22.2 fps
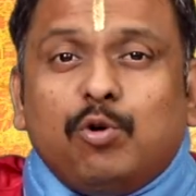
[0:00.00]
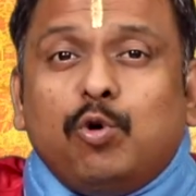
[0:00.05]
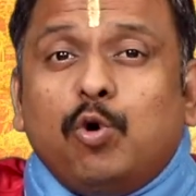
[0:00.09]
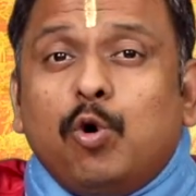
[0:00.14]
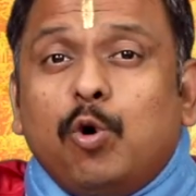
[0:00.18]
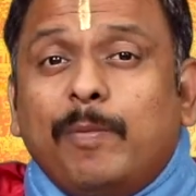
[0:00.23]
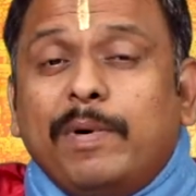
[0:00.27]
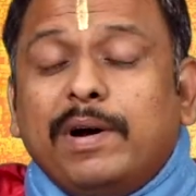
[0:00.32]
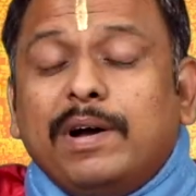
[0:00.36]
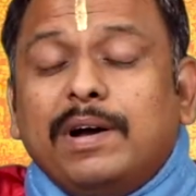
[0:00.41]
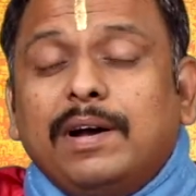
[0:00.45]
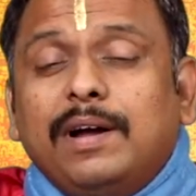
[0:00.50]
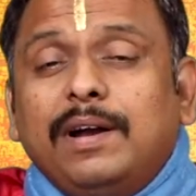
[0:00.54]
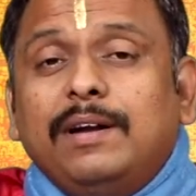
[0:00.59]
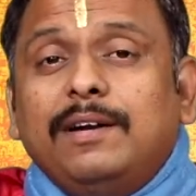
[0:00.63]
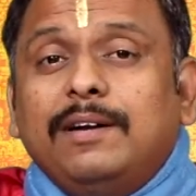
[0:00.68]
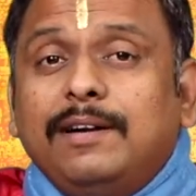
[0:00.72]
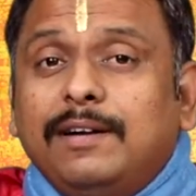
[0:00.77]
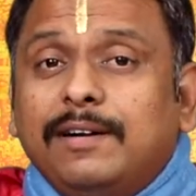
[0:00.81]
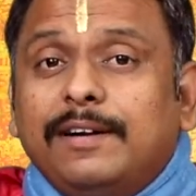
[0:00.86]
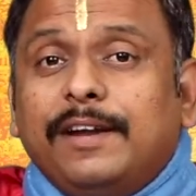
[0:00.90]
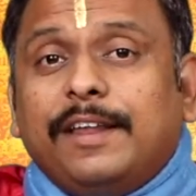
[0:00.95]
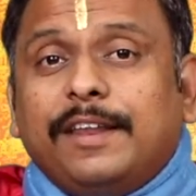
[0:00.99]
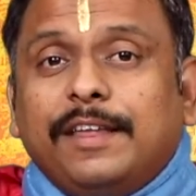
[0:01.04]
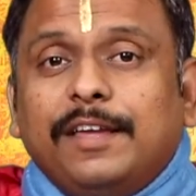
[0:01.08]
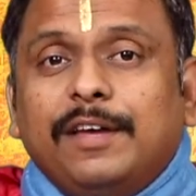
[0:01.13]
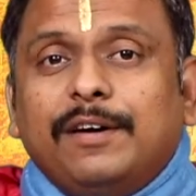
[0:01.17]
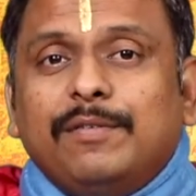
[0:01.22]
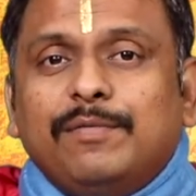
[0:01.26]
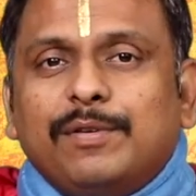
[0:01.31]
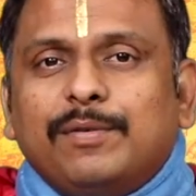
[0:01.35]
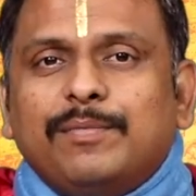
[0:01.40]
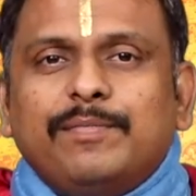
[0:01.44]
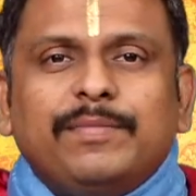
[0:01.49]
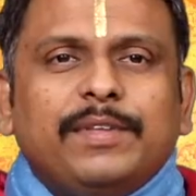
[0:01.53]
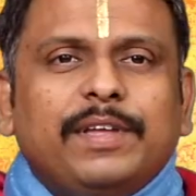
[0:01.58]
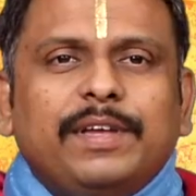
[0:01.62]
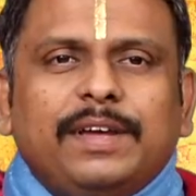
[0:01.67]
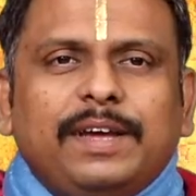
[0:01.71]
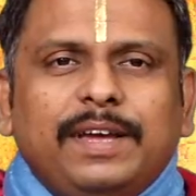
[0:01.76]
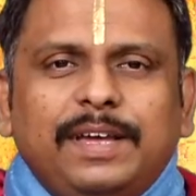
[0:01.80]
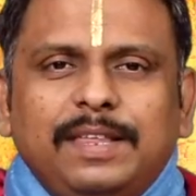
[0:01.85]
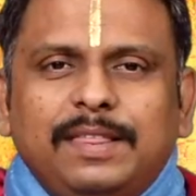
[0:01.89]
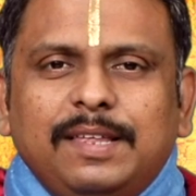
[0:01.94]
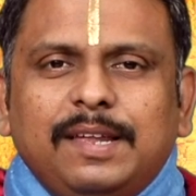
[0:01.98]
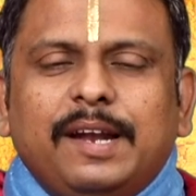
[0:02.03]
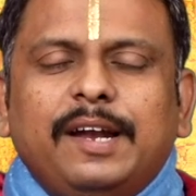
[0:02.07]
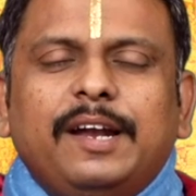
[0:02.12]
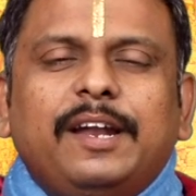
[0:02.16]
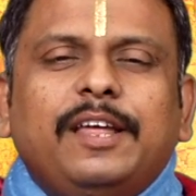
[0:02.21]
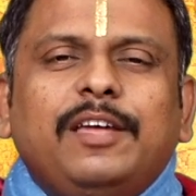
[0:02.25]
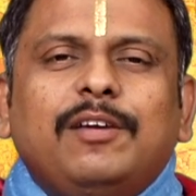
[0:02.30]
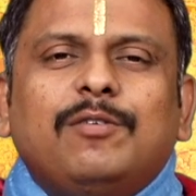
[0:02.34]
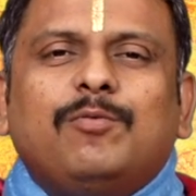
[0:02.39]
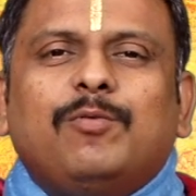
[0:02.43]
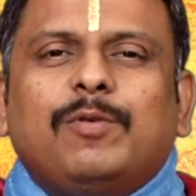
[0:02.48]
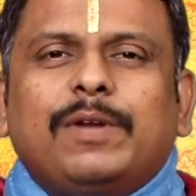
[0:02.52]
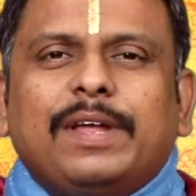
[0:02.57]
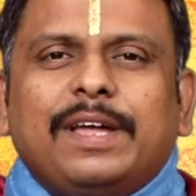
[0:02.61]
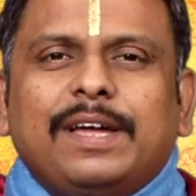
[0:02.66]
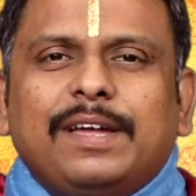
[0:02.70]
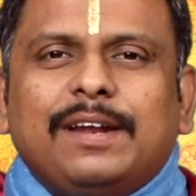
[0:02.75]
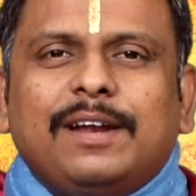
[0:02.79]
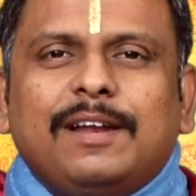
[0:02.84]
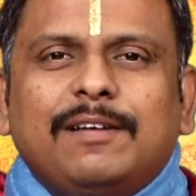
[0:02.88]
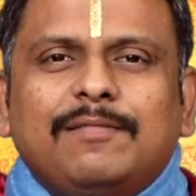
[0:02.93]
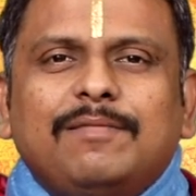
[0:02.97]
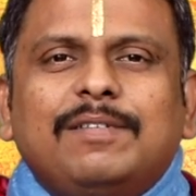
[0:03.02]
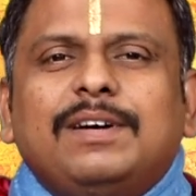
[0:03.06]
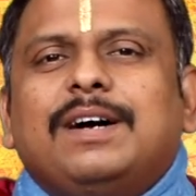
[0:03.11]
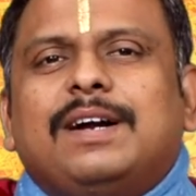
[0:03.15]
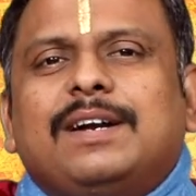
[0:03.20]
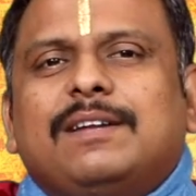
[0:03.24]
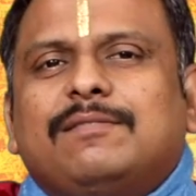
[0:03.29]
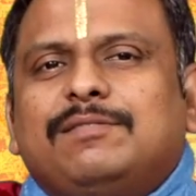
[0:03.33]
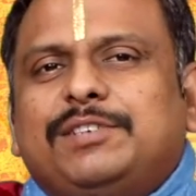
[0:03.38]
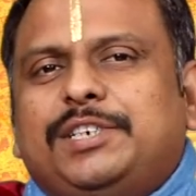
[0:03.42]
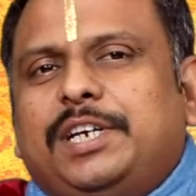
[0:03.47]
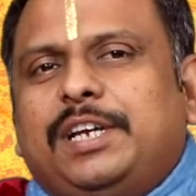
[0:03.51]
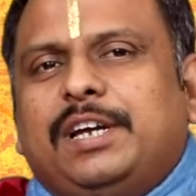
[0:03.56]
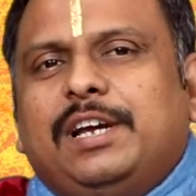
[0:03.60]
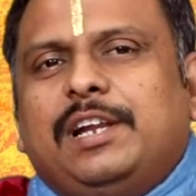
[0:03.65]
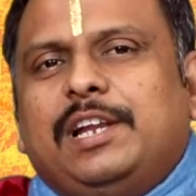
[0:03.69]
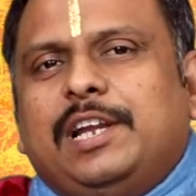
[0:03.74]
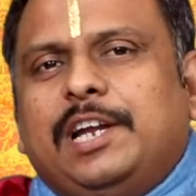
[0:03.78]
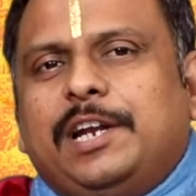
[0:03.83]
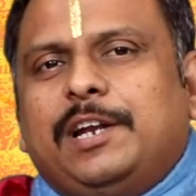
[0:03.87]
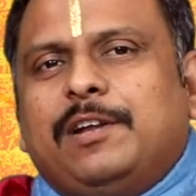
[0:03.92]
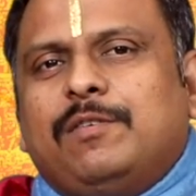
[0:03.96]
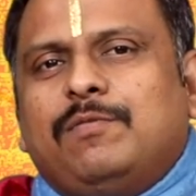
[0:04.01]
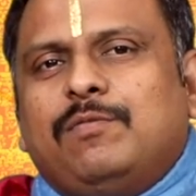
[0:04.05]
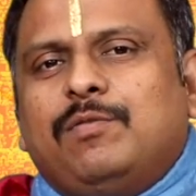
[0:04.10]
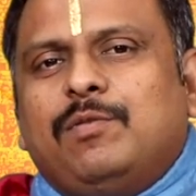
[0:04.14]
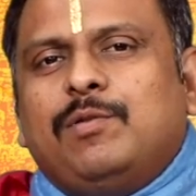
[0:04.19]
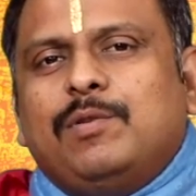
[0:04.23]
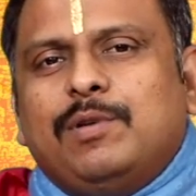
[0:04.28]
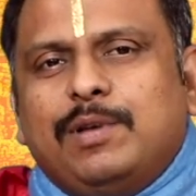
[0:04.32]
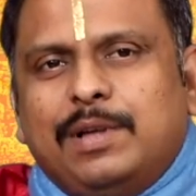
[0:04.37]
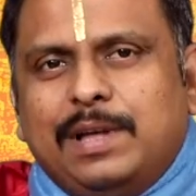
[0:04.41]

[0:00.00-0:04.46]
கோபங்கள் நிறைய வரும் இது ரெண்டையும் குறைக்கிற அளவுக்கான விஷயங்கள் என்னவோ